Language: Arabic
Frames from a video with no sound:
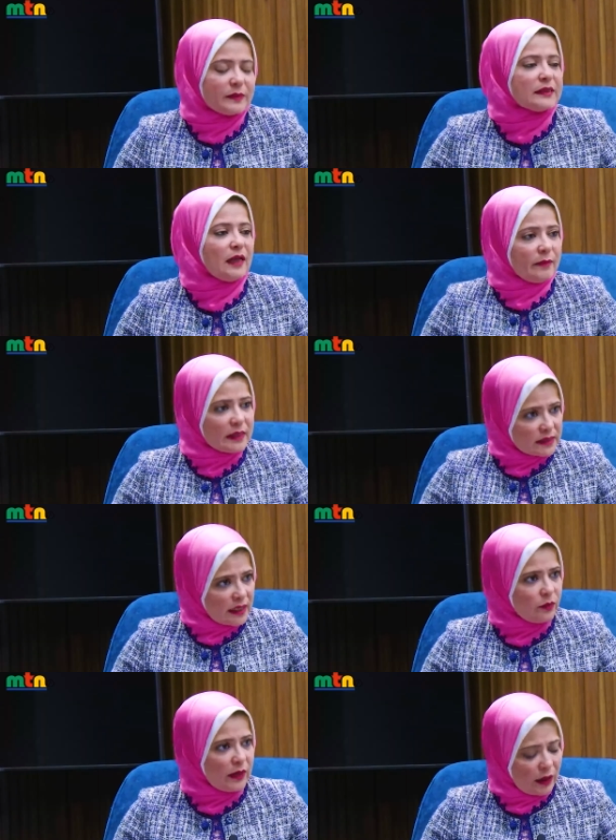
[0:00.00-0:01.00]
بيستقبل
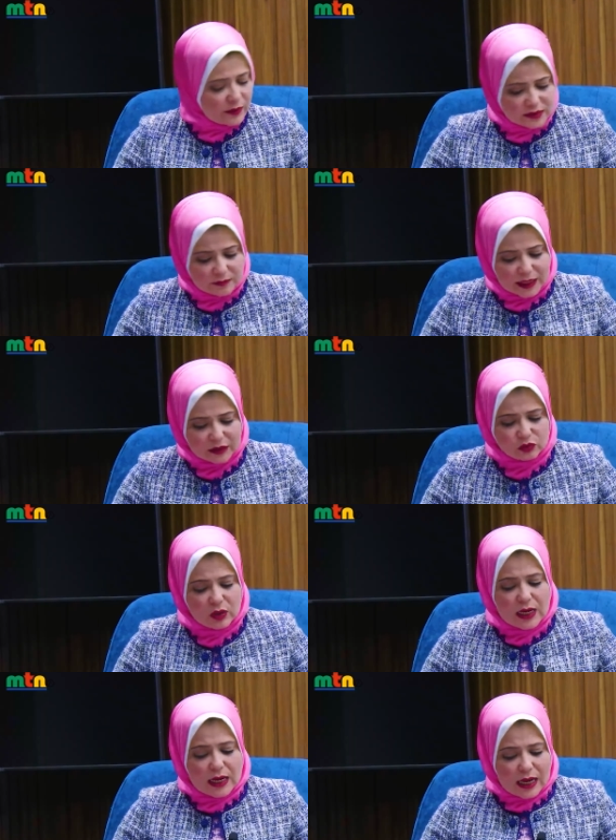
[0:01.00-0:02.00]
ازاي والحواس بتاعته
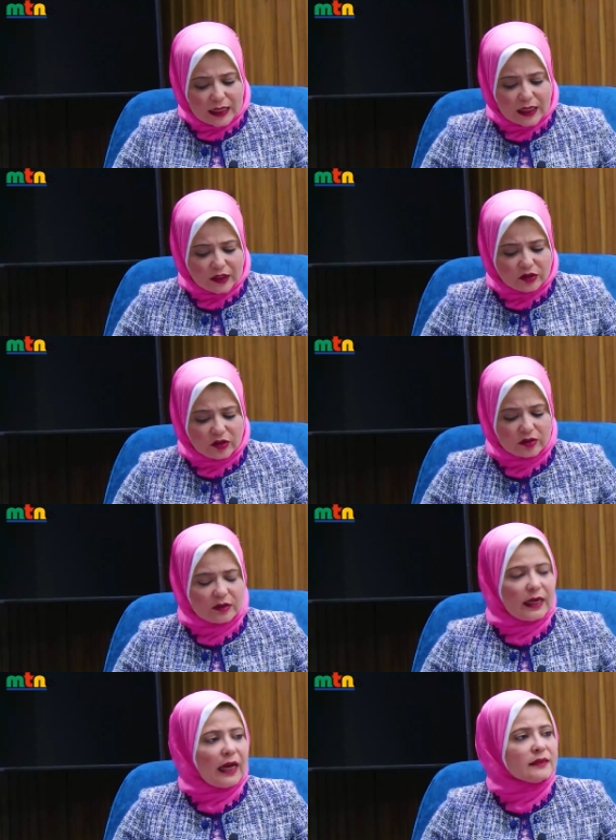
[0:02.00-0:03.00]
هل هنقدر
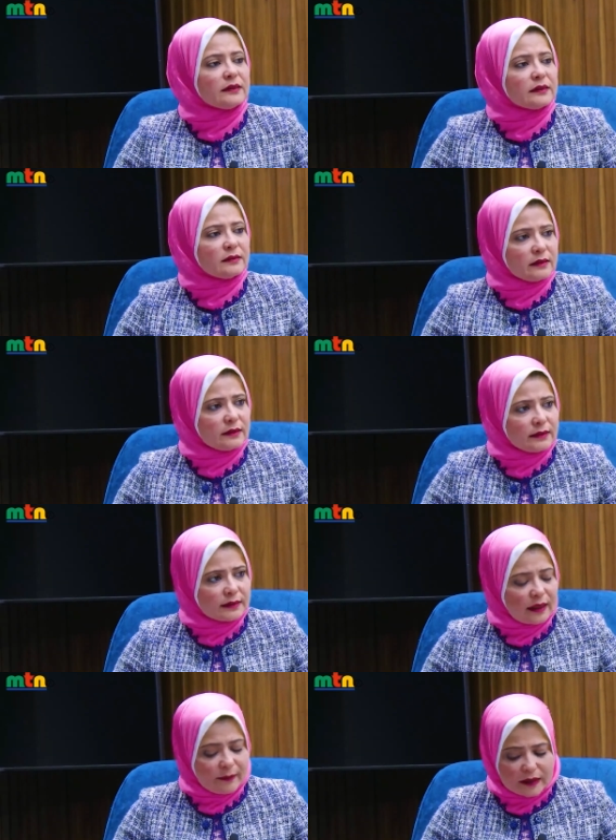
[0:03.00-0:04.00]
نحدد
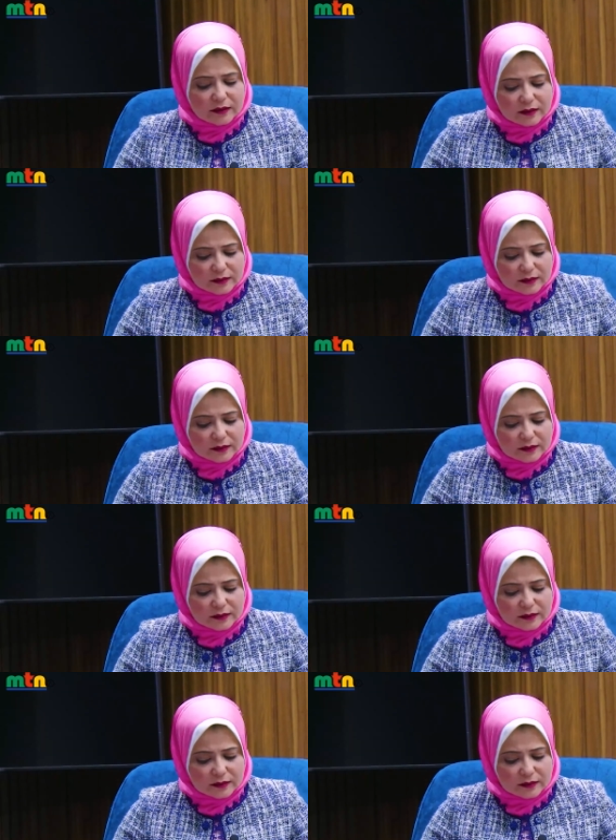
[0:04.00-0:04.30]
كمان